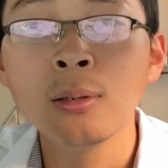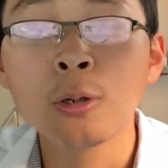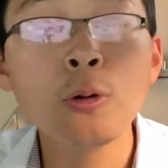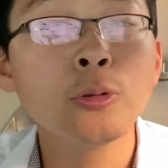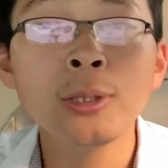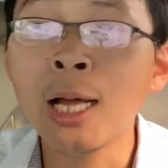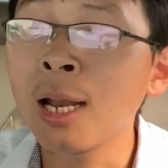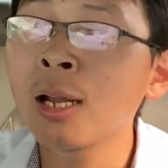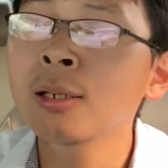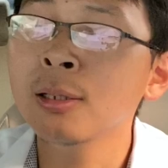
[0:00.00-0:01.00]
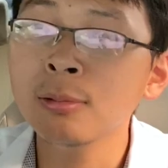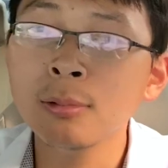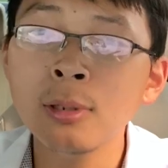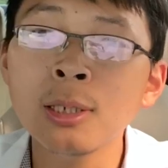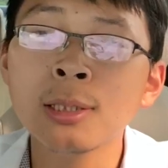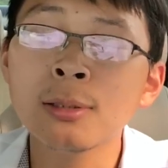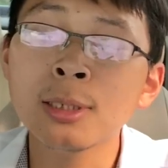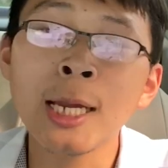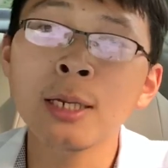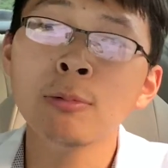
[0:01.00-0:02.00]
共军打了你，
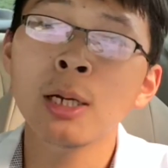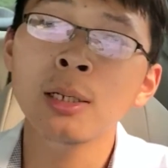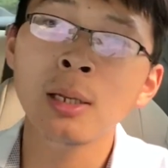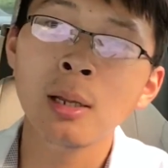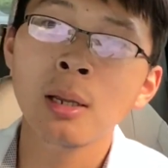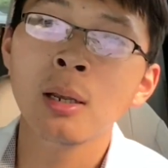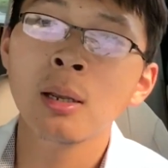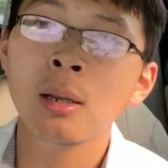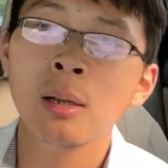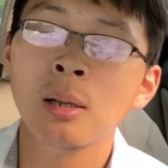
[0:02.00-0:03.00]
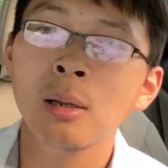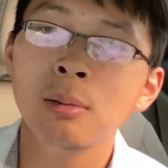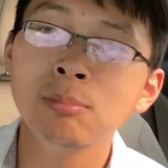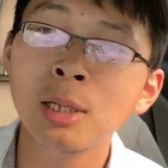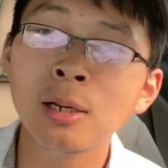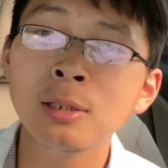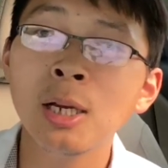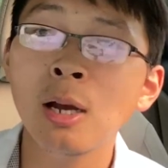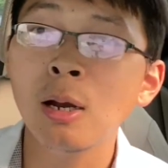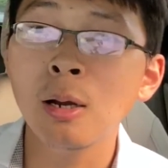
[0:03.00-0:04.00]
蔡英文，那个
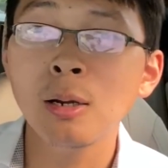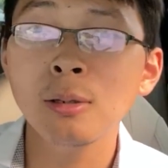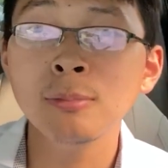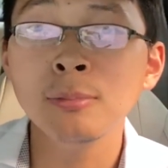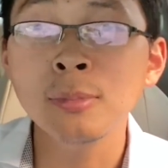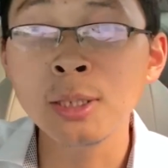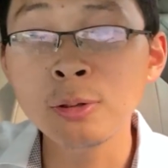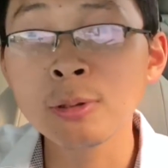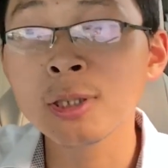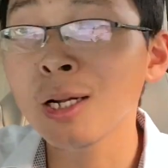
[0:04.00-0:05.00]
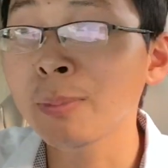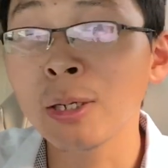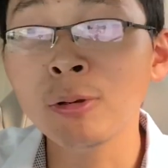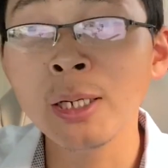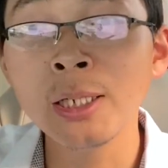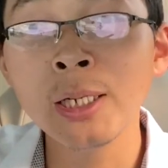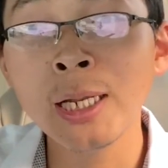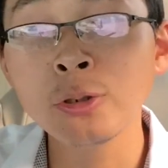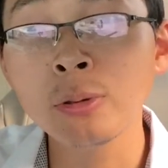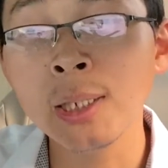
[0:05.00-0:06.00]
叫你就知道美国人一定
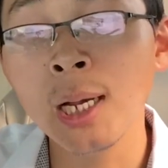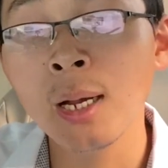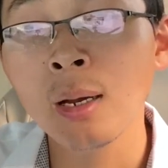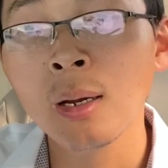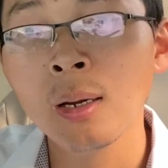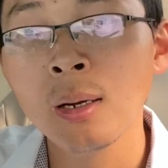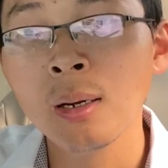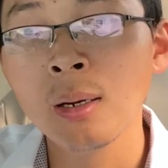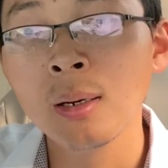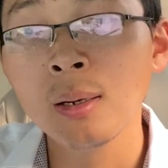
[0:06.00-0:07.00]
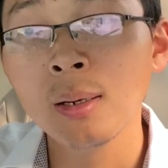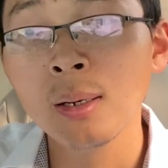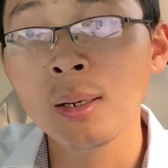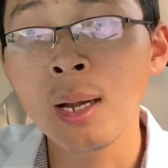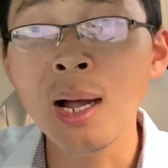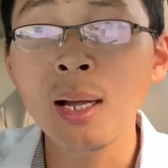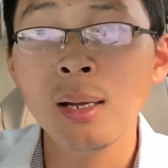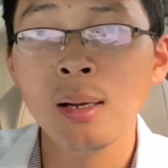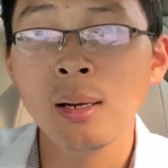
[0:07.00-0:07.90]
来救你呀，啊？